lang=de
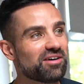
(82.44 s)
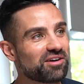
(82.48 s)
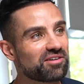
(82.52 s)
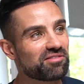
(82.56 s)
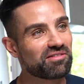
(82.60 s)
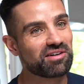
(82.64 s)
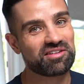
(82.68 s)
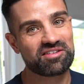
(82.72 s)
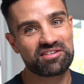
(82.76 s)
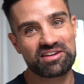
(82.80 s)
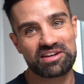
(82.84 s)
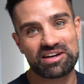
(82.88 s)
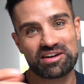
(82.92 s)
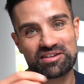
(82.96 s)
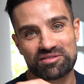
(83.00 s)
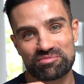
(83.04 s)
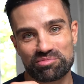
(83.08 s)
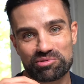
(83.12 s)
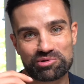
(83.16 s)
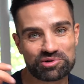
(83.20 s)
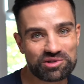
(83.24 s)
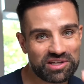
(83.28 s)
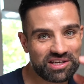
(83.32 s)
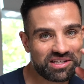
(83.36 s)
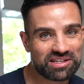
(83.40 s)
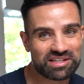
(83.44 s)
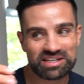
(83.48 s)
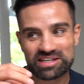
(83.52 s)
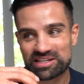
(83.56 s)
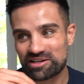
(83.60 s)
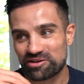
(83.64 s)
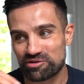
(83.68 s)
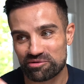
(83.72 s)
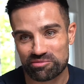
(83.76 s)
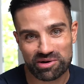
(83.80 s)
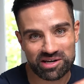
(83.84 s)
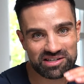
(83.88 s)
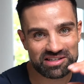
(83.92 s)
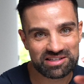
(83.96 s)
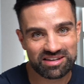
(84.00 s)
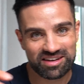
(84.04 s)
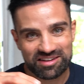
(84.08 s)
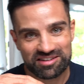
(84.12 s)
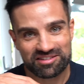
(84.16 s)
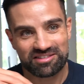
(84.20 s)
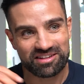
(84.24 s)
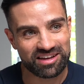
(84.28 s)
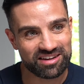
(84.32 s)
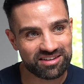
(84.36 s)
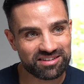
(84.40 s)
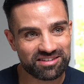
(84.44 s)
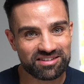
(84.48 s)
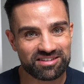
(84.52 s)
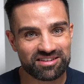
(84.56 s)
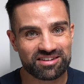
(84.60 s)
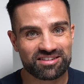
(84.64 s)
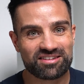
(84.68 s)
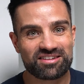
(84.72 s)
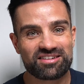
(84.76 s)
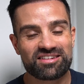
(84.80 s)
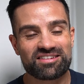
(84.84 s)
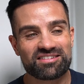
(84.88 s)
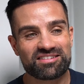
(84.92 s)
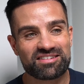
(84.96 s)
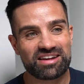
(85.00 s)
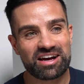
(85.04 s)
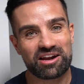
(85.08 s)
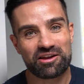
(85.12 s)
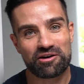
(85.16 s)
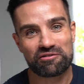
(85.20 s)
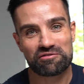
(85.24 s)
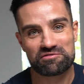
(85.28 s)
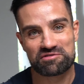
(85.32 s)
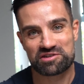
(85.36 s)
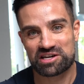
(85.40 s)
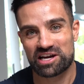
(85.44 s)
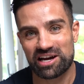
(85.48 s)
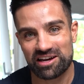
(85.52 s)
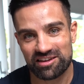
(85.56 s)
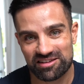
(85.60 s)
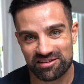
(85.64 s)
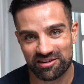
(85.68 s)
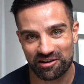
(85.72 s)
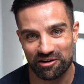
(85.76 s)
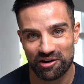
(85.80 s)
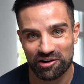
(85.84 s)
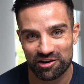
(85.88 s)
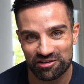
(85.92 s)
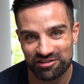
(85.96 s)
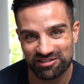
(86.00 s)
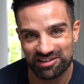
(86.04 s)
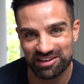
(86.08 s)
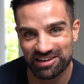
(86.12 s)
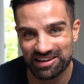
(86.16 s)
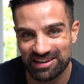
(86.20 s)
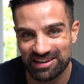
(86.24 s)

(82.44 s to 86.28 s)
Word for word: quasi die ganzen Proteinriegel überall testen, essen, dann sitzen sie alle auf dem Scheißhaus.